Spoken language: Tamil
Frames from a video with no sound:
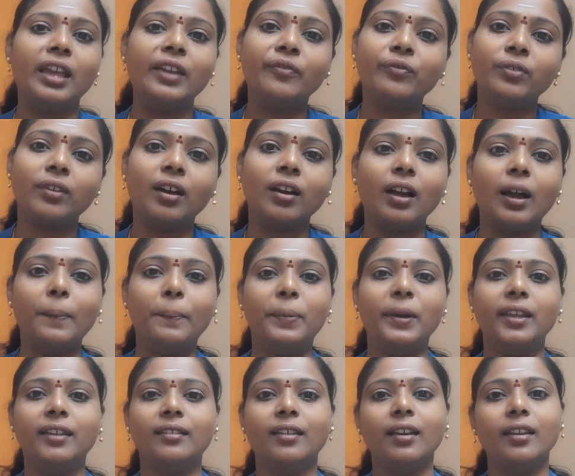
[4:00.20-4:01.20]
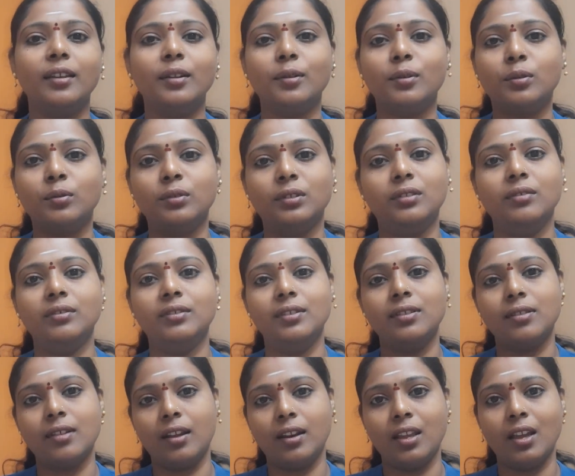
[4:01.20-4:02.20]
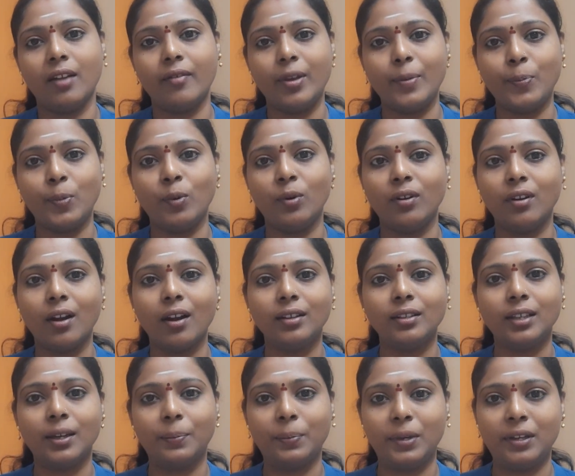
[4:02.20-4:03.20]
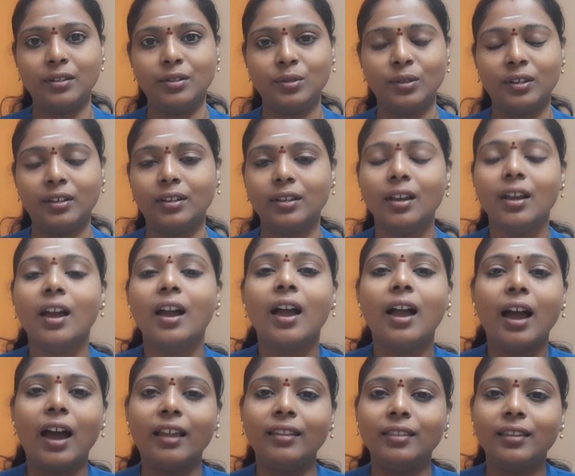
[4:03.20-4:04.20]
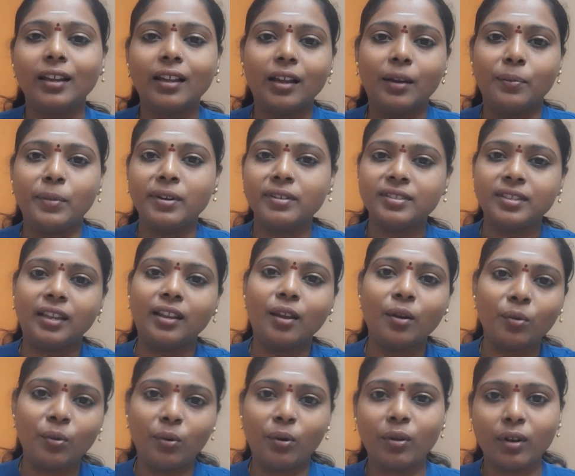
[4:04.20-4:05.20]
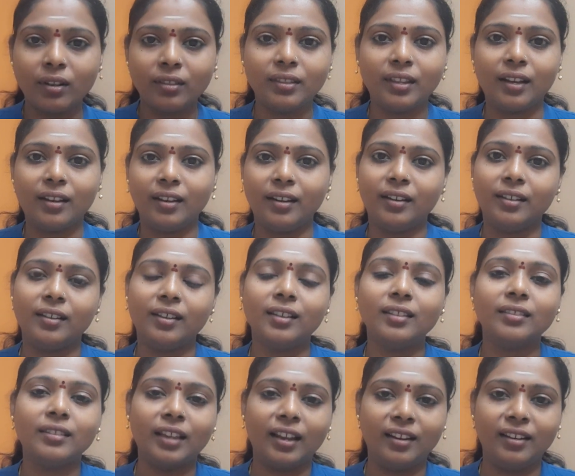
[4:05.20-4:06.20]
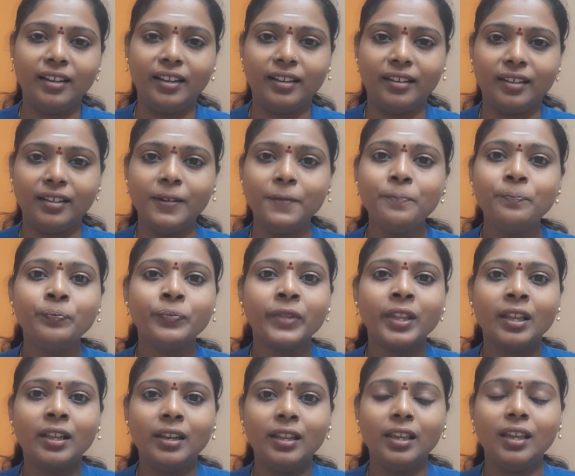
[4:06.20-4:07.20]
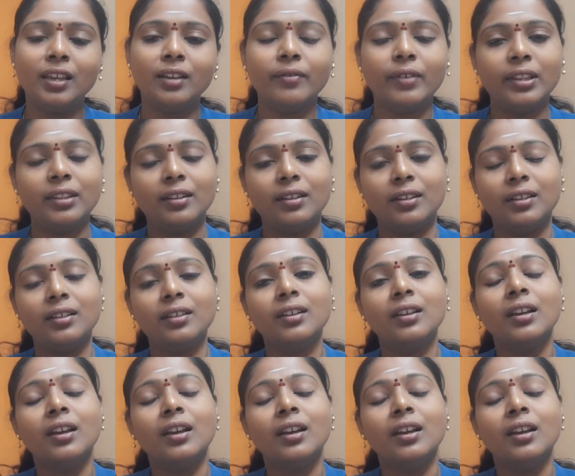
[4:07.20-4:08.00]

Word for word: லைஃப் லாங் அப்படியே தான் இருக்கும் இது வந்து சரியாகவே போகாது அப்படின்னு சொல்லிட்டு அந்த கமெண்ட்ஸ் எல்லாம் ஓரம் தள்ளிடுங்க தள்ளிட்டு நீங்கள் வந்துட்டு